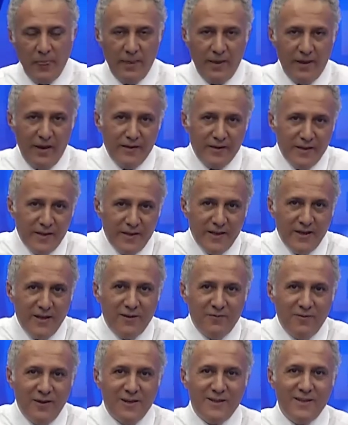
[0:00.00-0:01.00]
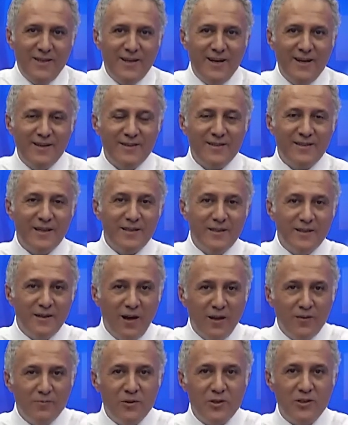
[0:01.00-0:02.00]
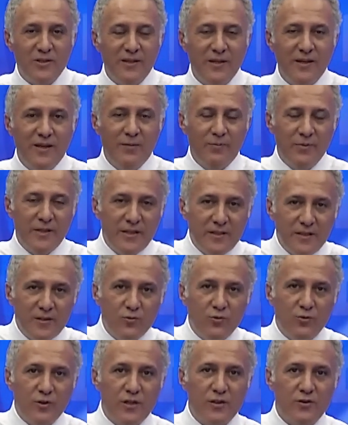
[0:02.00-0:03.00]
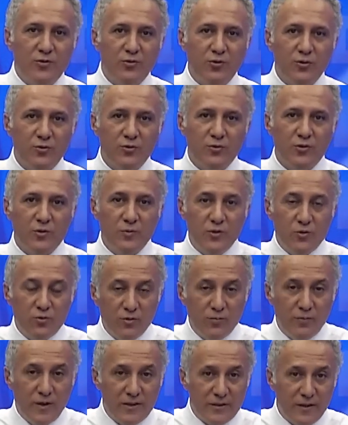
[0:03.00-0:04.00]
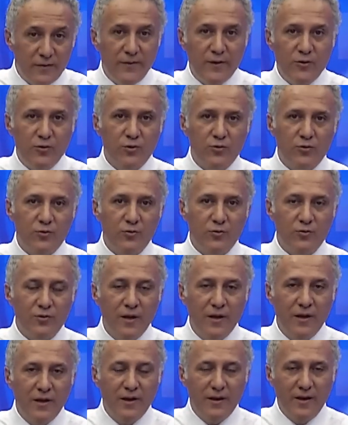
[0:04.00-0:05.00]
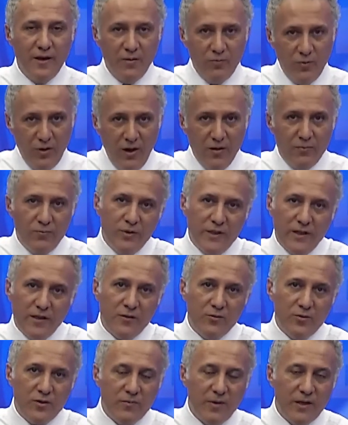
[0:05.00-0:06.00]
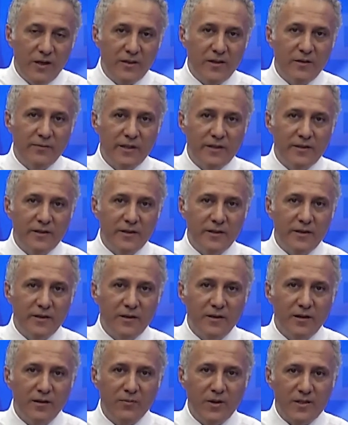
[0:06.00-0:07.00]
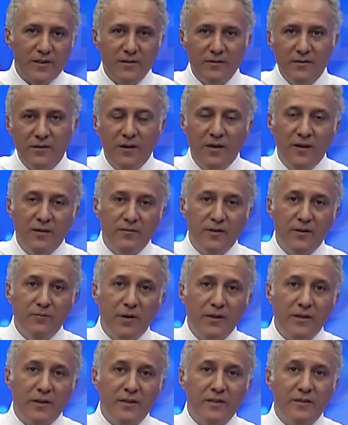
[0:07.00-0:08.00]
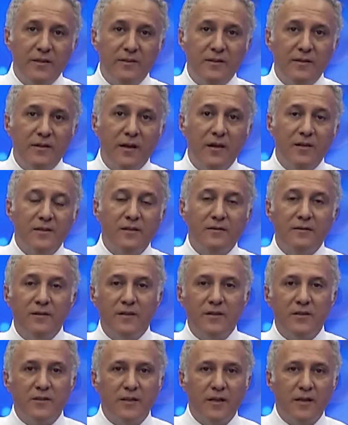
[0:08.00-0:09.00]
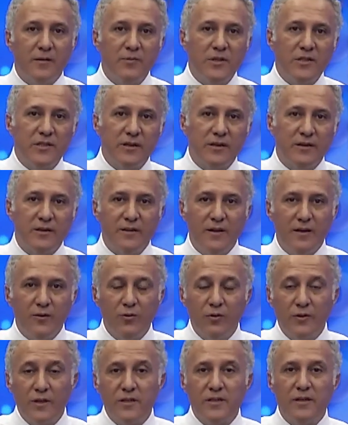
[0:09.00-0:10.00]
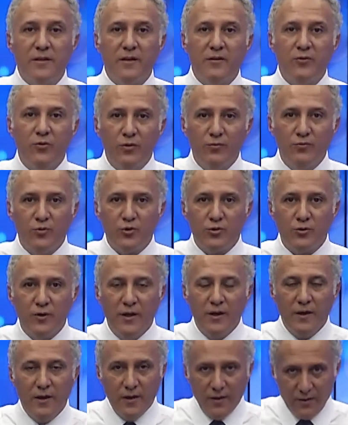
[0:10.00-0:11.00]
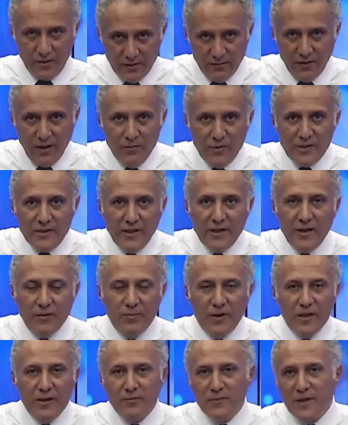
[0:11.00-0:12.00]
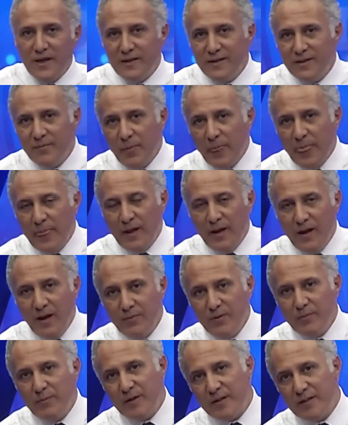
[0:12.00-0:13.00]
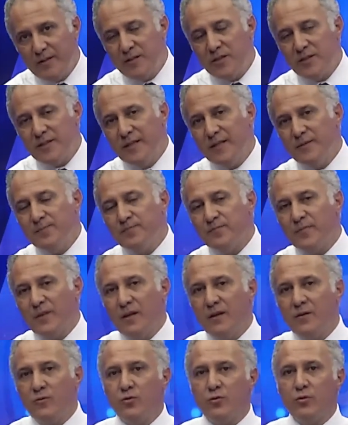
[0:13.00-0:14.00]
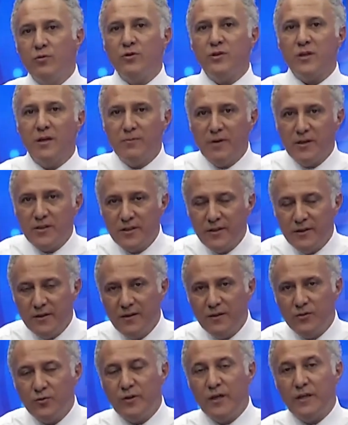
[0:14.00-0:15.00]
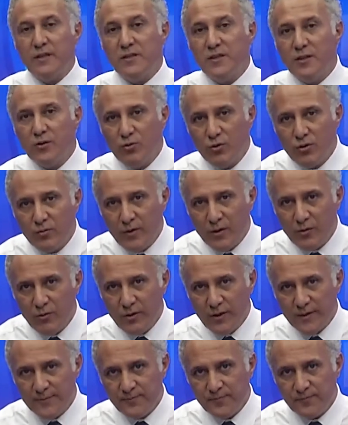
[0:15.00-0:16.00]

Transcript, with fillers: yani ne gerek var ki yani zaten almış bir de siz uğraştırıyorsunuz bir sürü masraf ediyorsunuz. Yani bu, al bırakın o zaman hakem heyetine gerek kalmasın firmalar istediğini alsınlar işte bir şekilde yol geçen anı olmuş. Kıvamında yapalım yani ama bakın işte kuruluş amacı tüketiciyi korumak olan,